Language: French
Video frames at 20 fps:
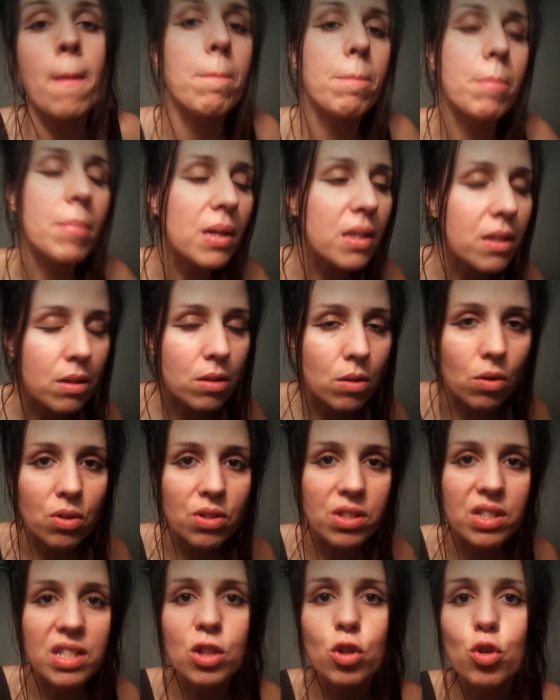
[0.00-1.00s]

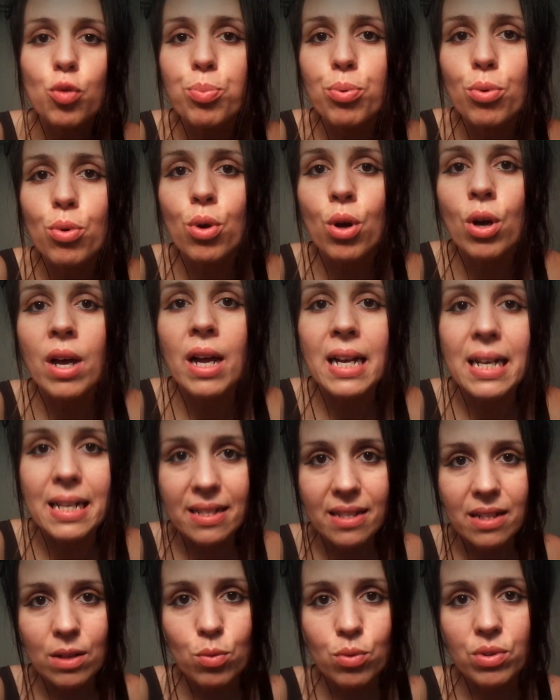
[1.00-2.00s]
Maintenant, si tu peux
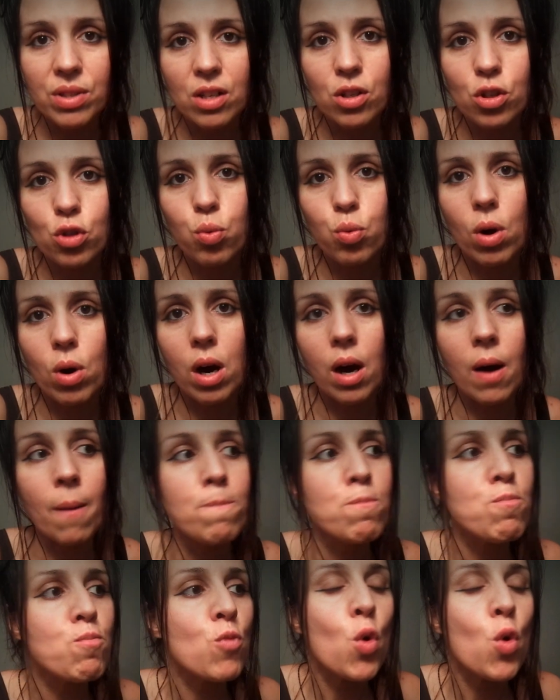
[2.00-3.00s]
les écouter le soir
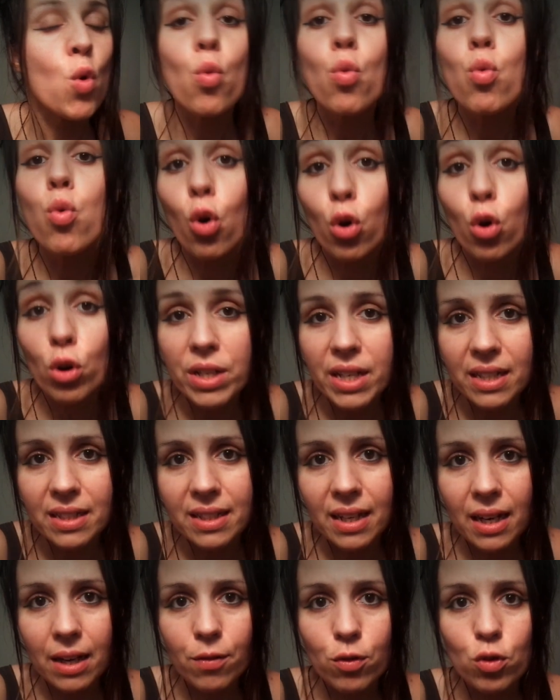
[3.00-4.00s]
ou relire
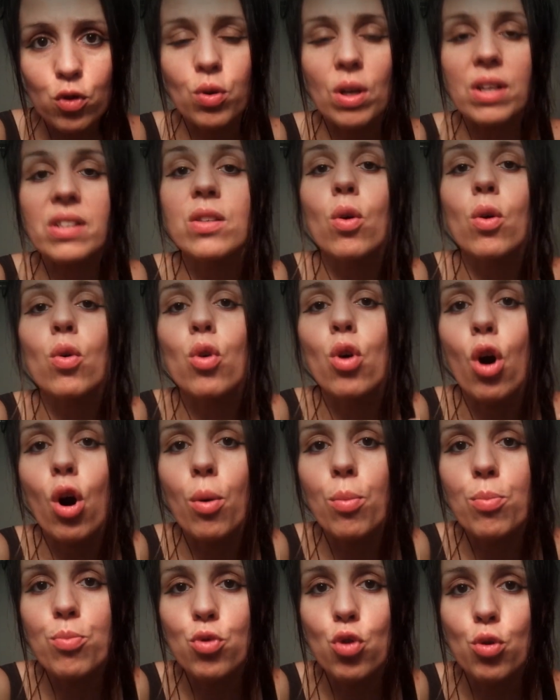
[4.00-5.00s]
tes rêves le soir, c'est
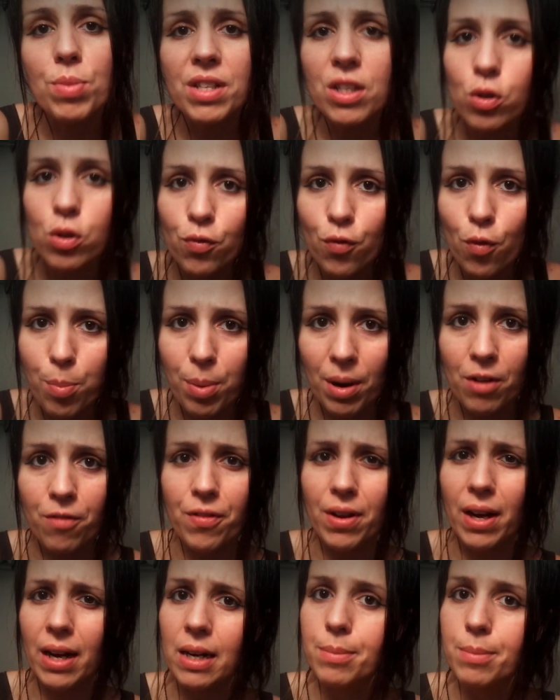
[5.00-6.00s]
encore mieux. Mais si tu ne veux pas le
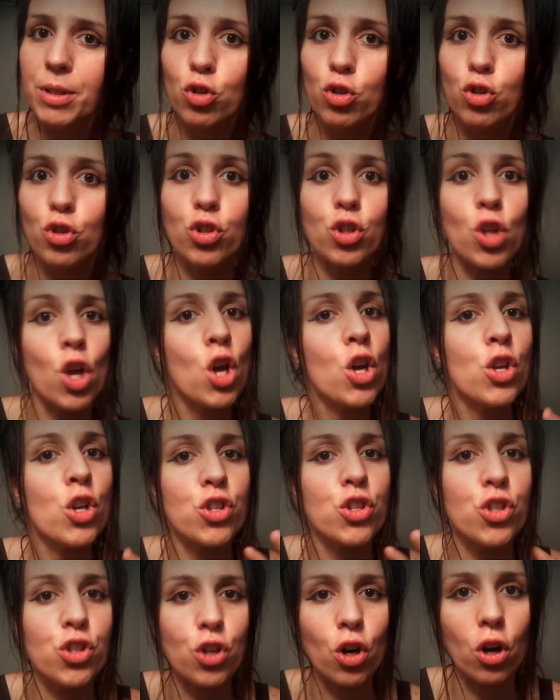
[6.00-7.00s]
faire, à la limite, juste
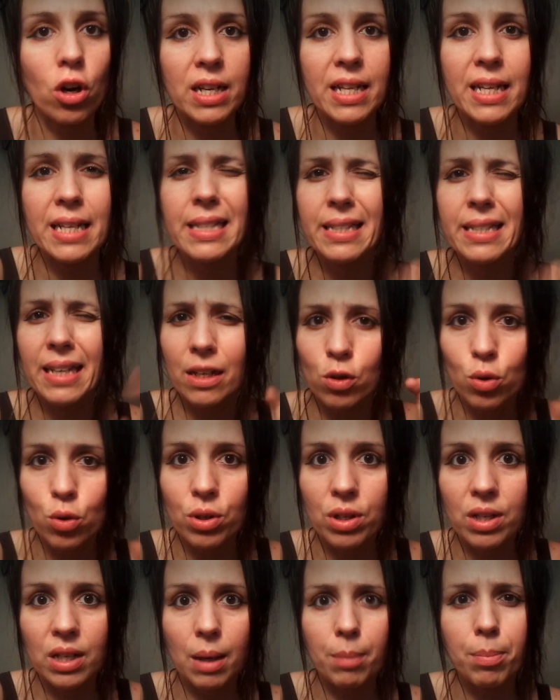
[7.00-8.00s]
sors-les, garde
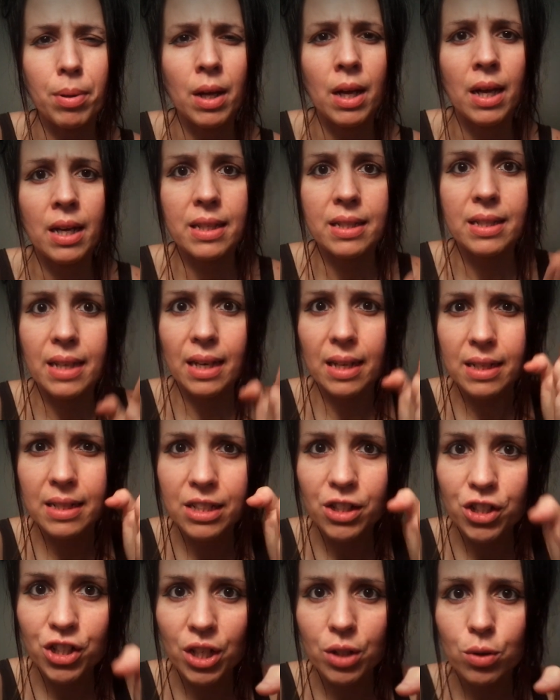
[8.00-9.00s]
le cap, garde
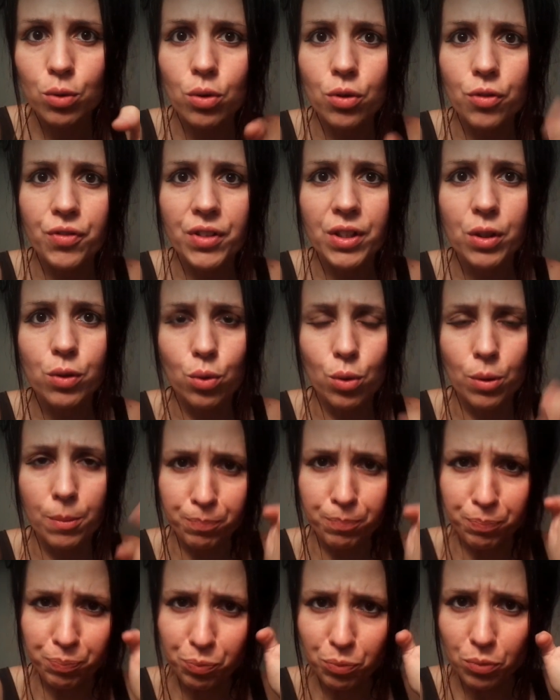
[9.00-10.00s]
l'hygiène de vie
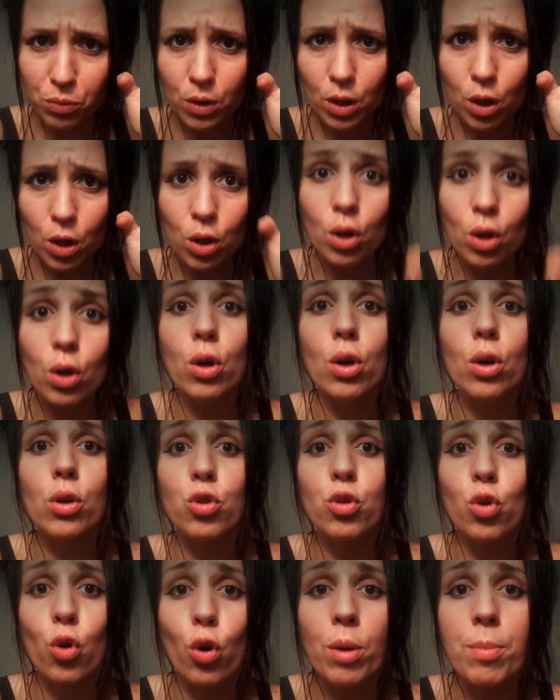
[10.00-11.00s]
de euh,
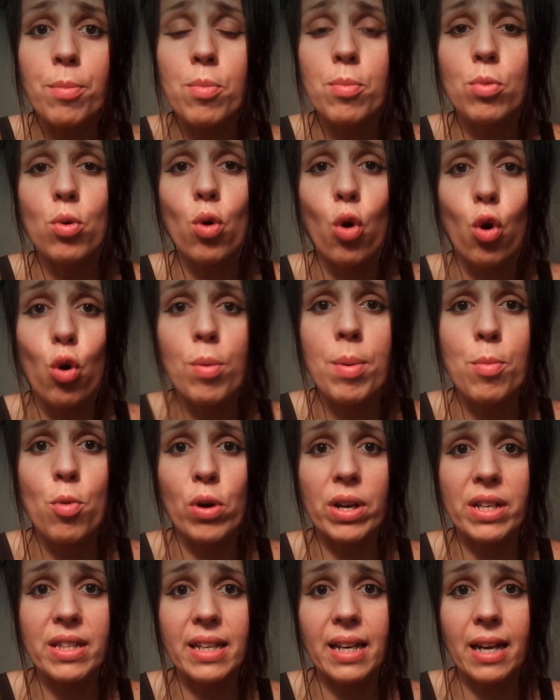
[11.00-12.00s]
te
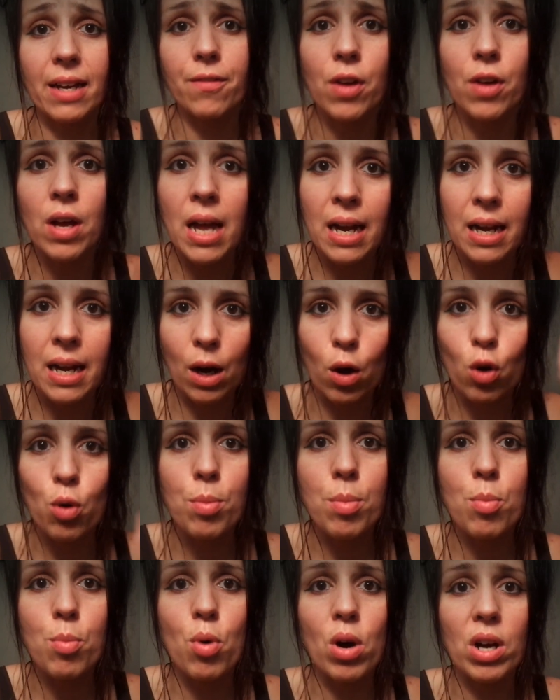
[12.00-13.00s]
remémorer tes rêves. La
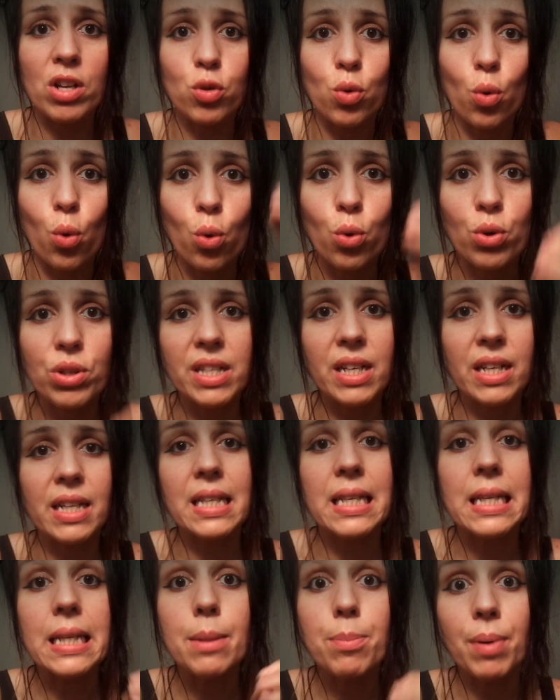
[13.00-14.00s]
remémoration
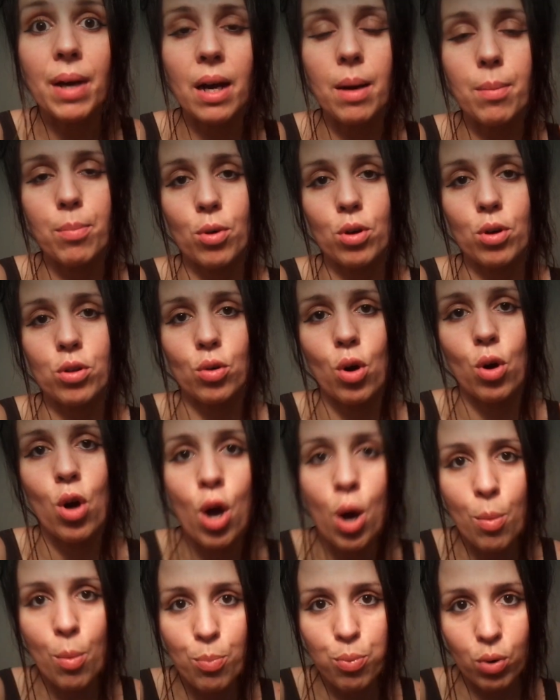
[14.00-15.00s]
onirique, hyper important
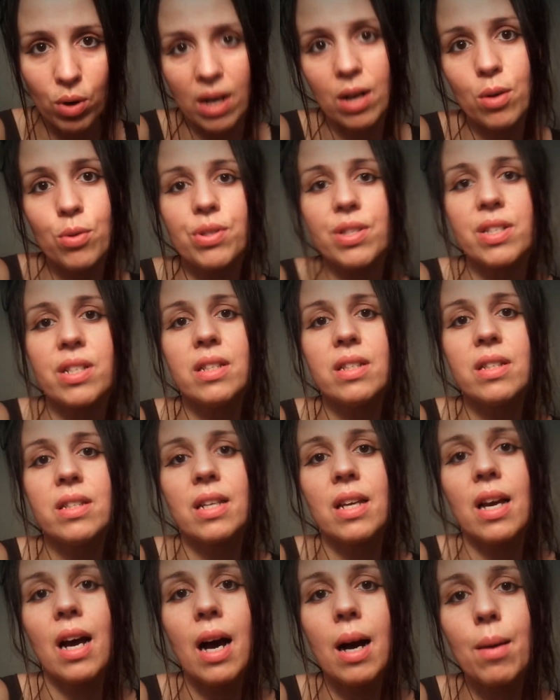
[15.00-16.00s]
pour la
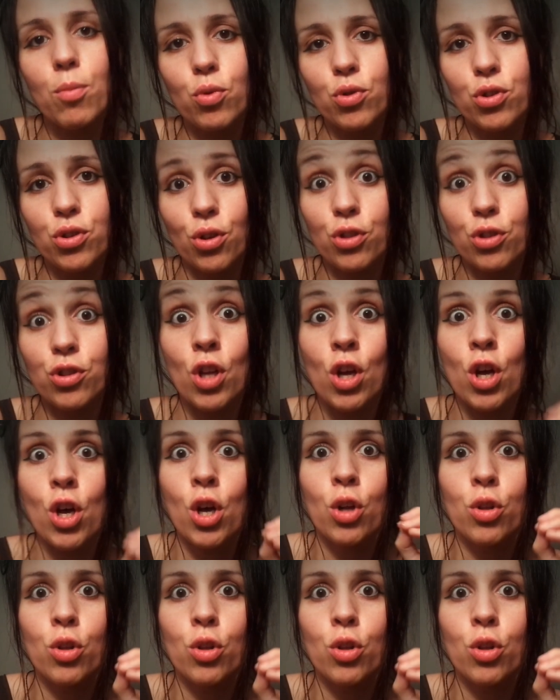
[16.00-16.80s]
lucidité, à mon sens.